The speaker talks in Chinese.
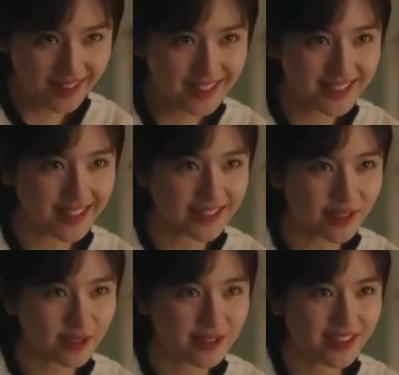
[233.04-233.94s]
谢谢
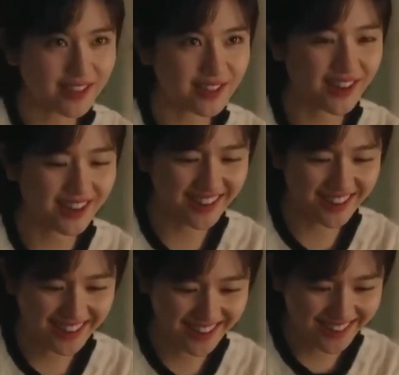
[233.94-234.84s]
丁先生，
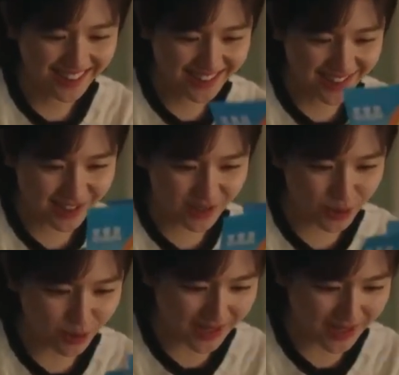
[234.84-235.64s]
你是中